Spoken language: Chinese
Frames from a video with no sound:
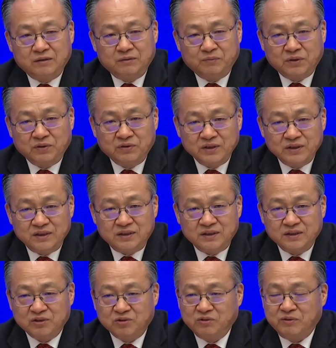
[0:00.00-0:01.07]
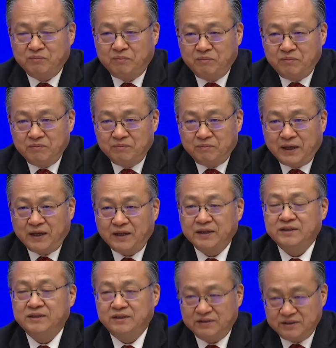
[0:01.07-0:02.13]
包括疫情的所谓疤
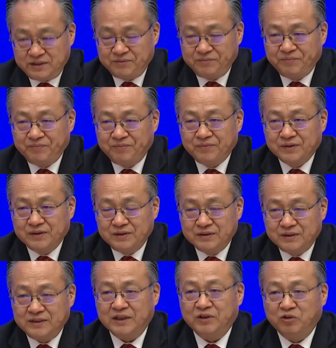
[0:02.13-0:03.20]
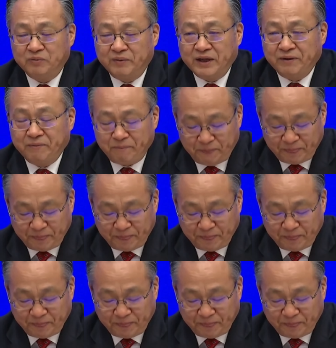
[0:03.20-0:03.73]
痕效应在减弱吧。